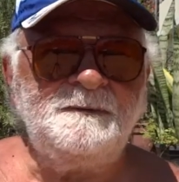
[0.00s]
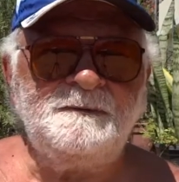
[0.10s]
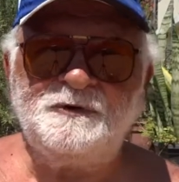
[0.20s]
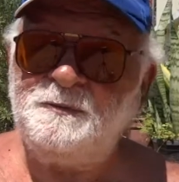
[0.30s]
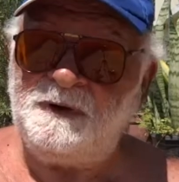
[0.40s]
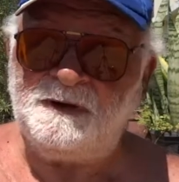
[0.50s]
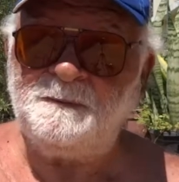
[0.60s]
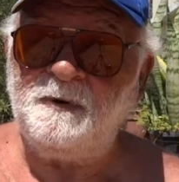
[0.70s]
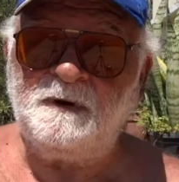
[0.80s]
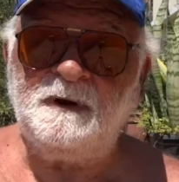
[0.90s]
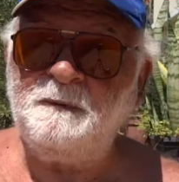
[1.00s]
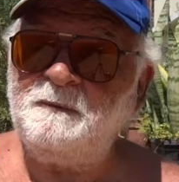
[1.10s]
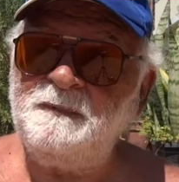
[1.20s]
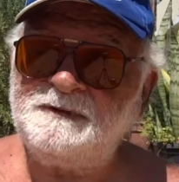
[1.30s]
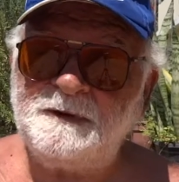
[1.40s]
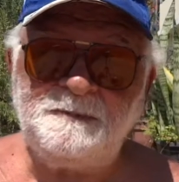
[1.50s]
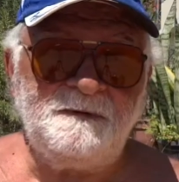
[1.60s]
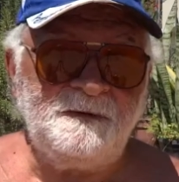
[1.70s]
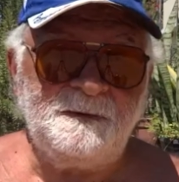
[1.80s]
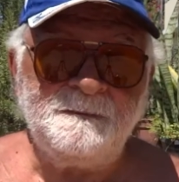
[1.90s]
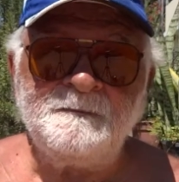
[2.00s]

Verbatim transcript: Esperando o programa começar para ver.